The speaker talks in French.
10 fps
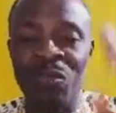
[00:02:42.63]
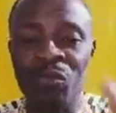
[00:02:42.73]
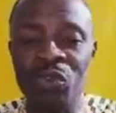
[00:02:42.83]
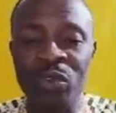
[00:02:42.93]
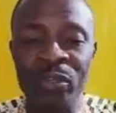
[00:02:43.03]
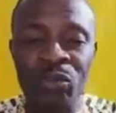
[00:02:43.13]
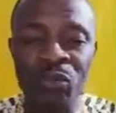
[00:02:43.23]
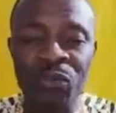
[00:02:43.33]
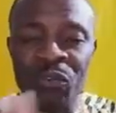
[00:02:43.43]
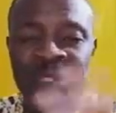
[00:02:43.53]
Vous aurez tous
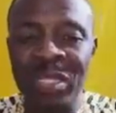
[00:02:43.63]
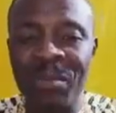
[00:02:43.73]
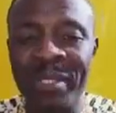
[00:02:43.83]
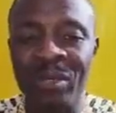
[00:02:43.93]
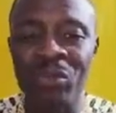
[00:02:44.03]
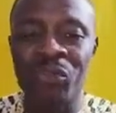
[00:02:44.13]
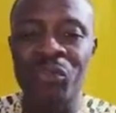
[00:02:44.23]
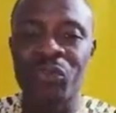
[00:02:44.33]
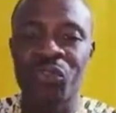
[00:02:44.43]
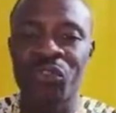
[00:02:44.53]
vos ennemis dans le
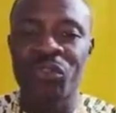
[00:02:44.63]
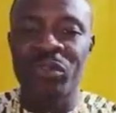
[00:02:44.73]
songe.